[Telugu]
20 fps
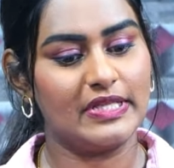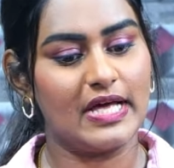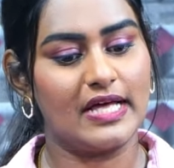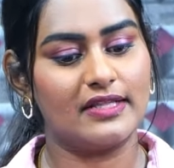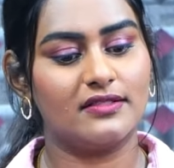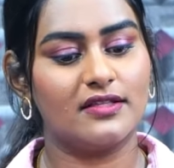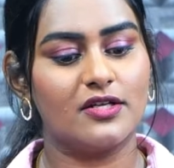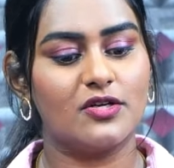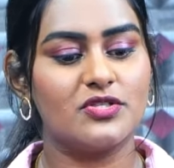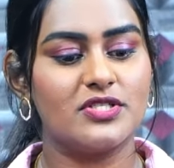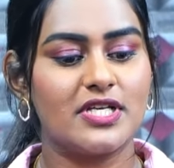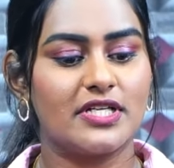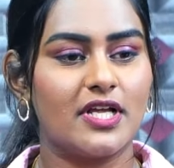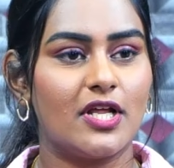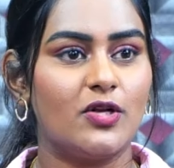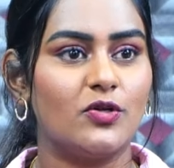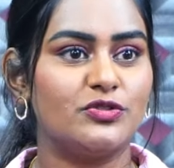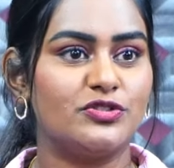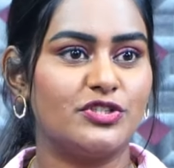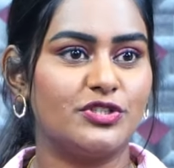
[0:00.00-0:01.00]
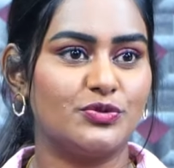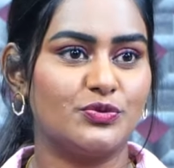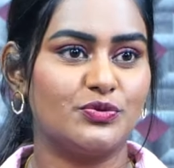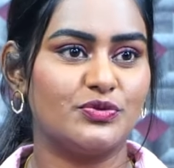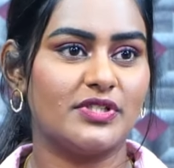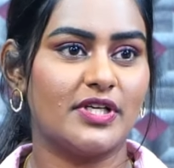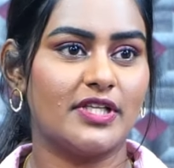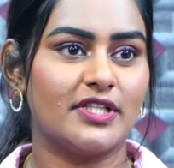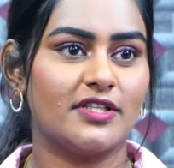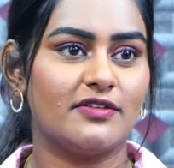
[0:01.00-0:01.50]
అందరూ జనాలు వచ్చి
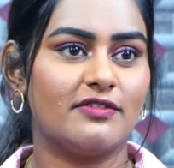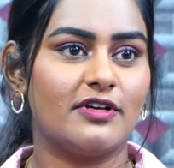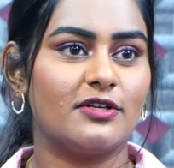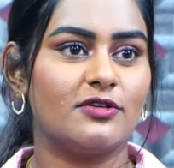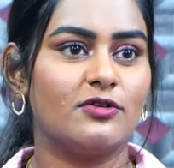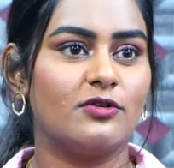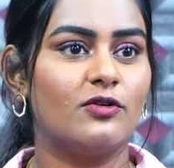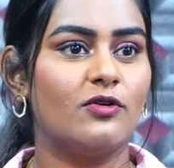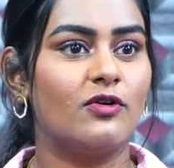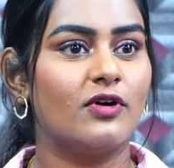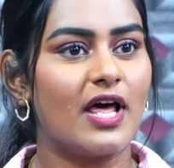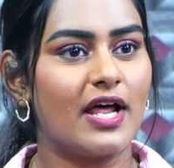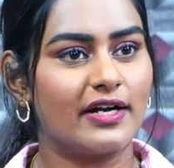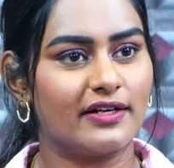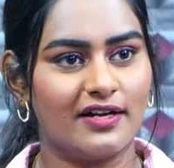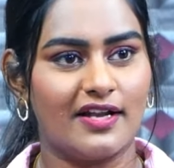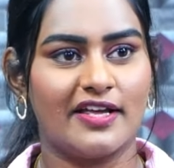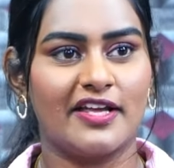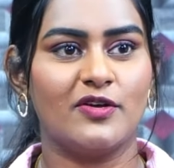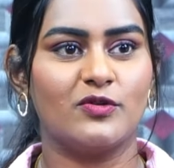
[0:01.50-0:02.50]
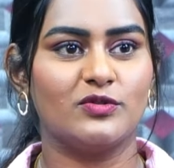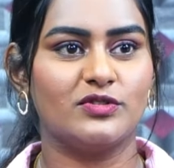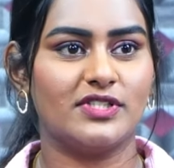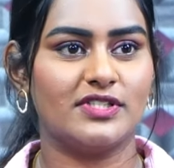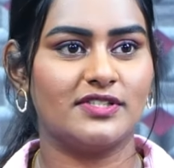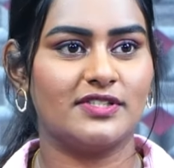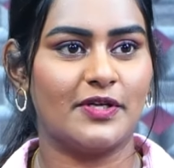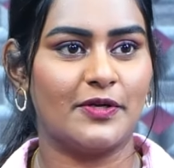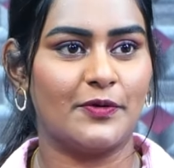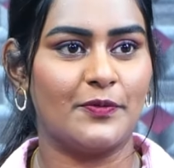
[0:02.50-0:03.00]
చూసేంత వరకు కూడా అట్లాగే
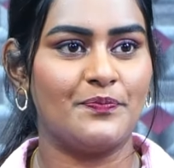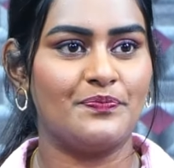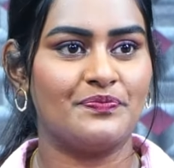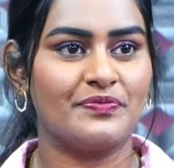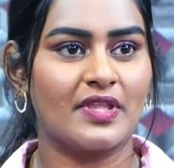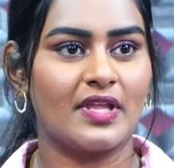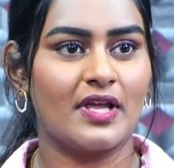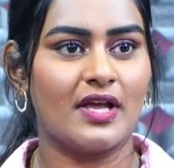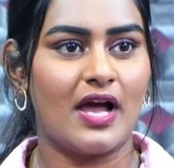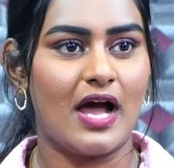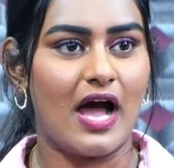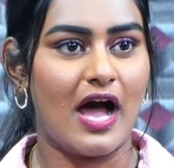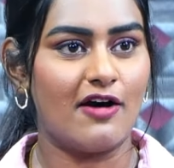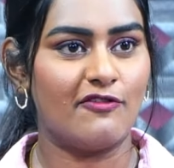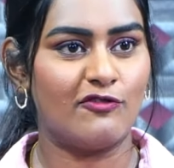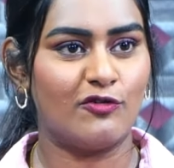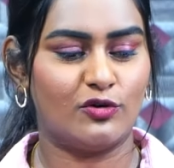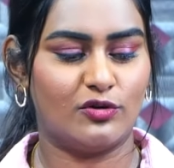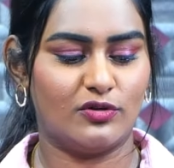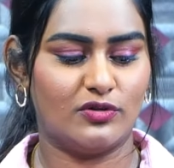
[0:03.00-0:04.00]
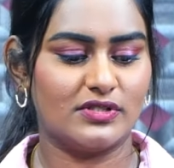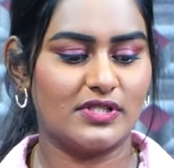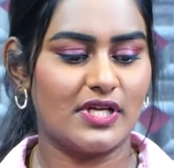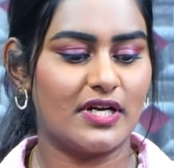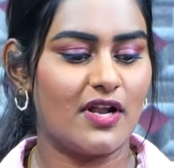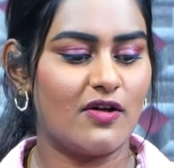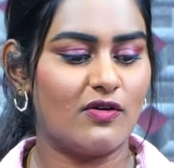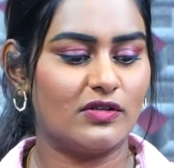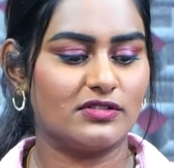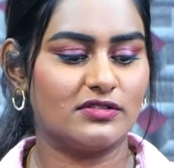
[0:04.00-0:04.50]
ఉంచేశారు ఆ ఫొటోస్
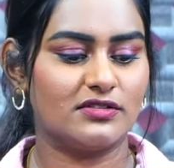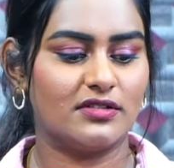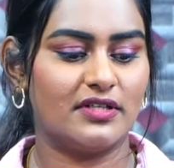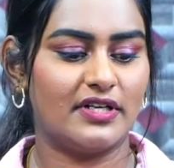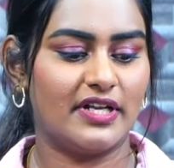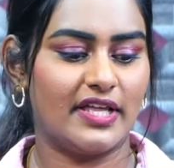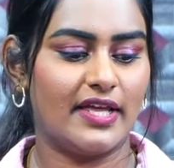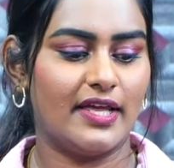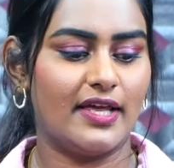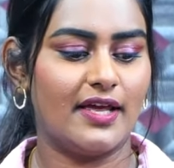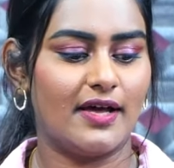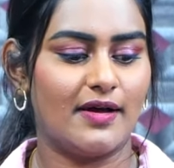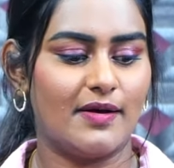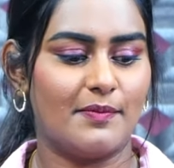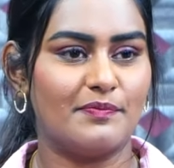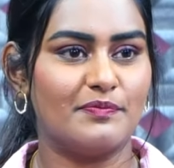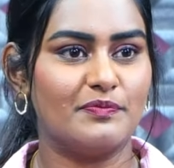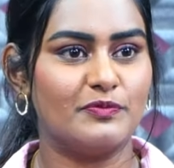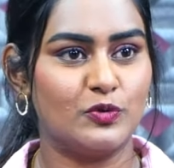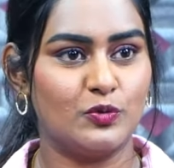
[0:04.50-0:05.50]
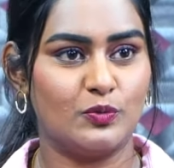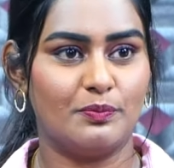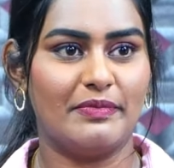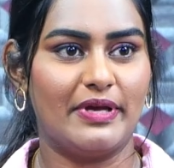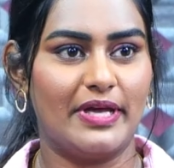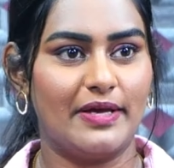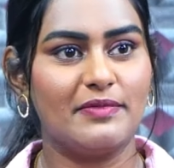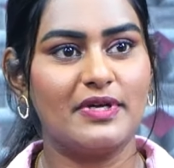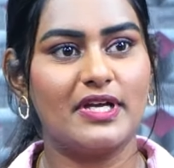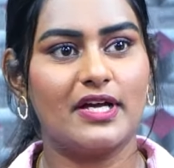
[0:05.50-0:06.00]
అట్లా వస్తుంటే
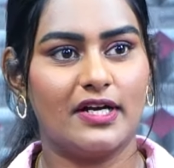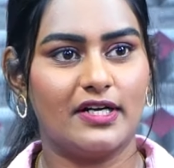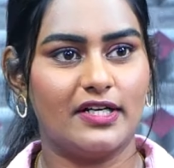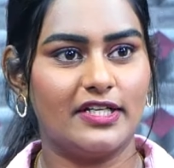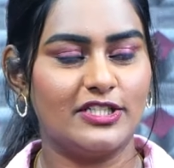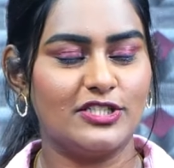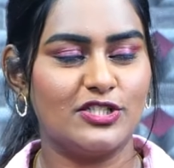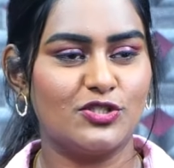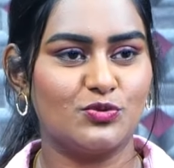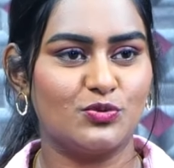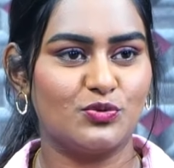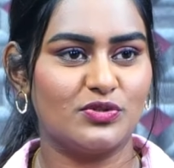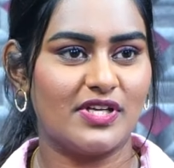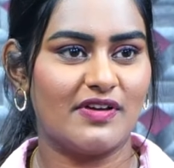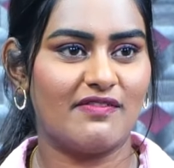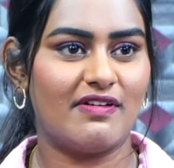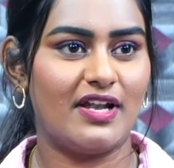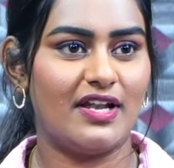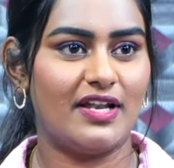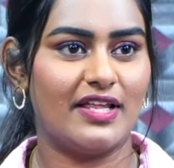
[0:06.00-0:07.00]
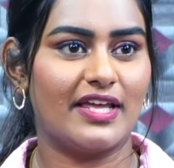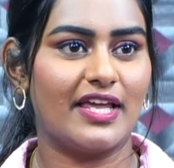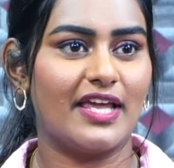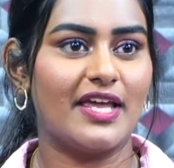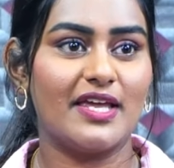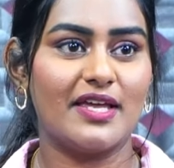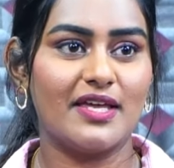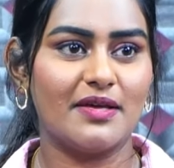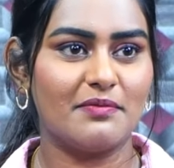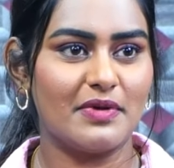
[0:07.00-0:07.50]
మేము ఇక్కడి నుంచి చూసే వాళ్ళకే
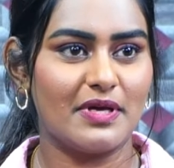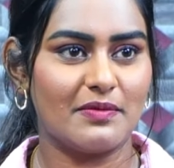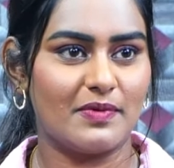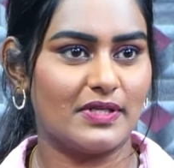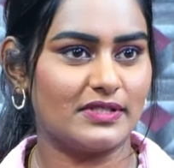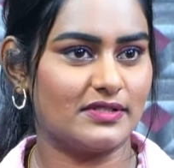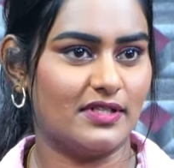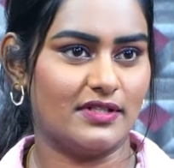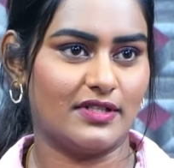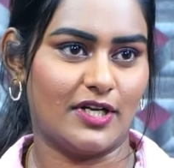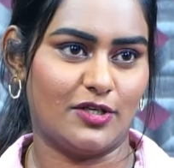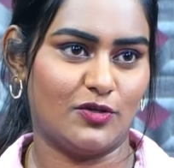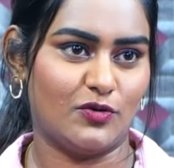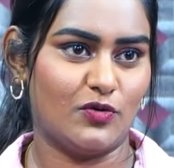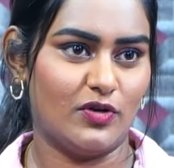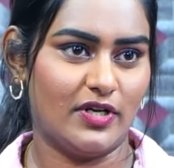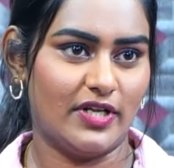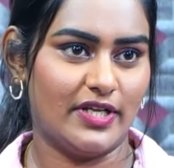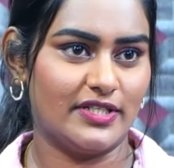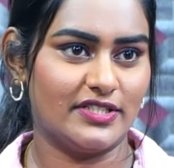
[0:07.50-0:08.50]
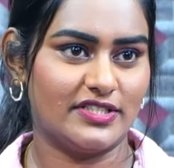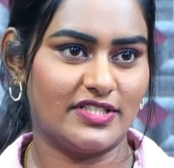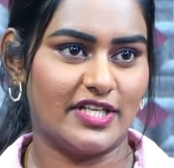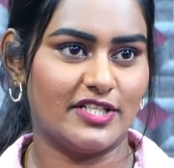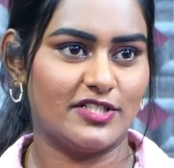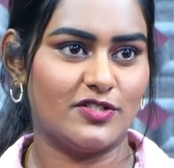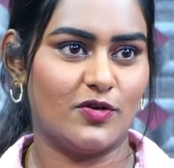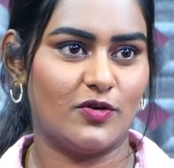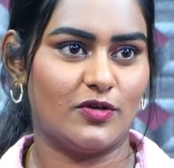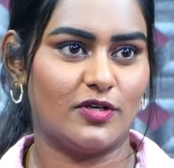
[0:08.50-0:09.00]
మేము అసలు తట్టుకోలేని
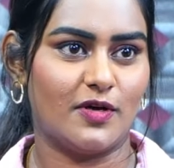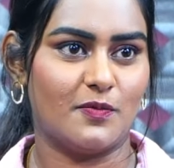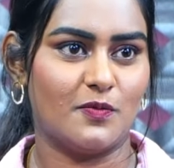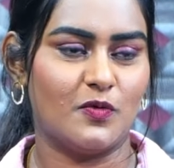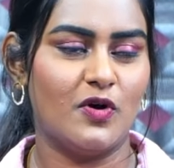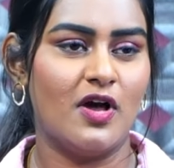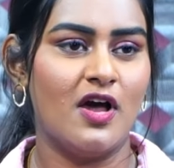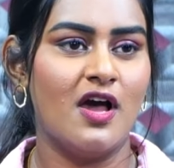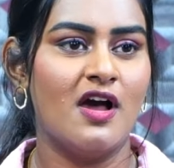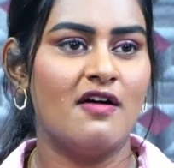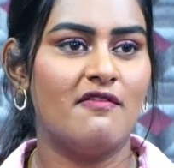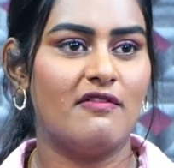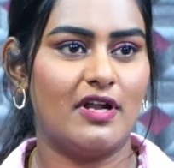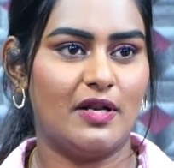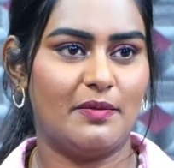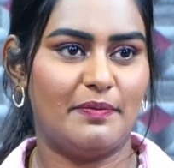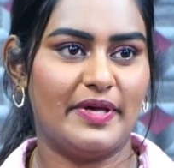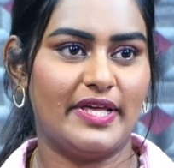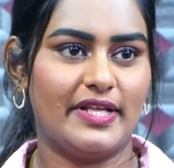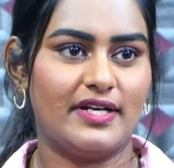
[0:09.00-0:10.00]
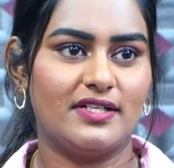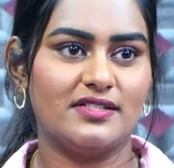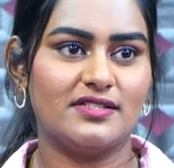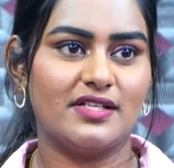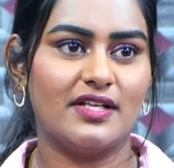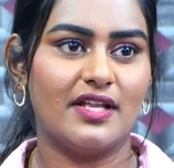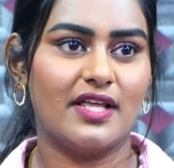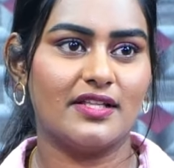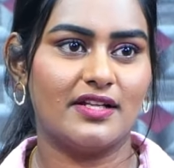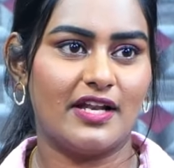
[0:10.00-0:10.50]
స్టేజ్లో ఉన్నాము వాళ్ళ పేరెంట్స్
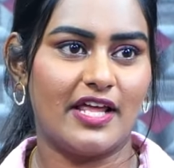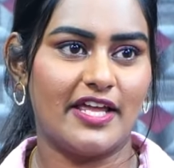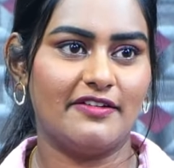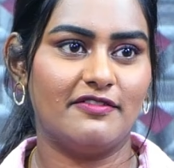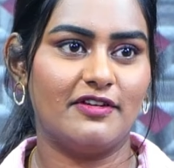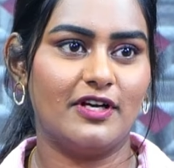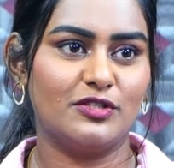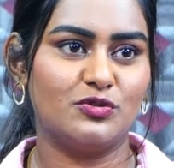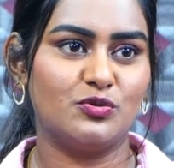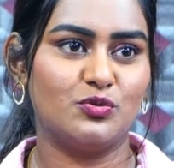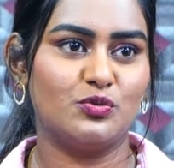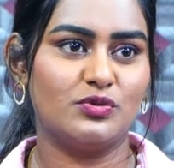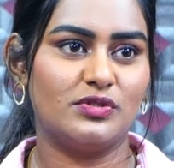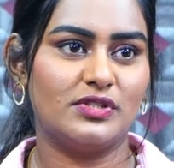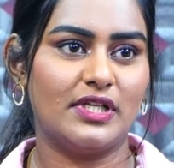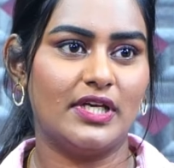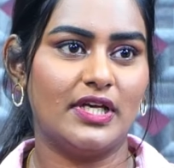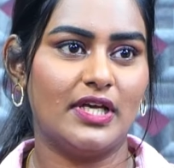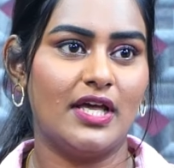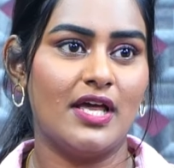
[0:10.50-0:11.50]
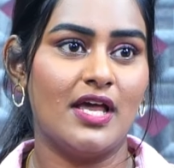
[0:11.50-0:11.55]
వెళ్ళి అది లైవ్గా చూసి